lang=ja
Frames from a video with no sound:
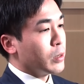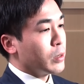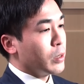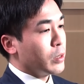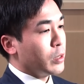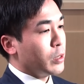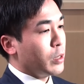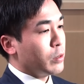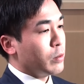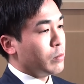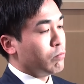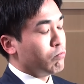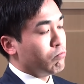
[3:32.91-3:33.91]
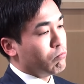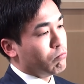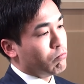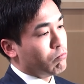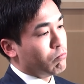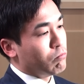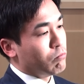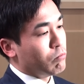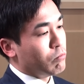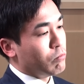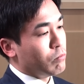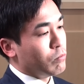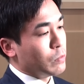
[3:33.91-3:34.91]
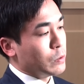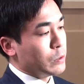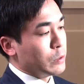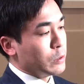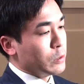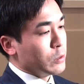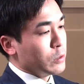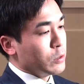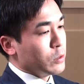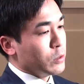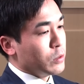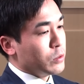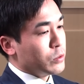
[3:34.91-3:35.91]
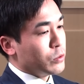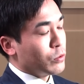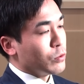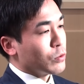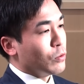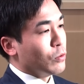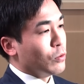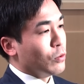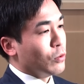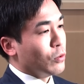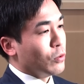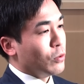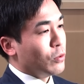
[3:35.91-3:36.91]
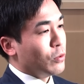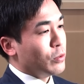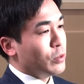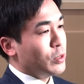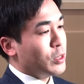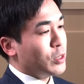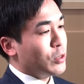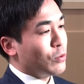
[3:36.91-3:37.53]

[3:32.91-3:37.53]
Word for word: ただなうんちょっとこう一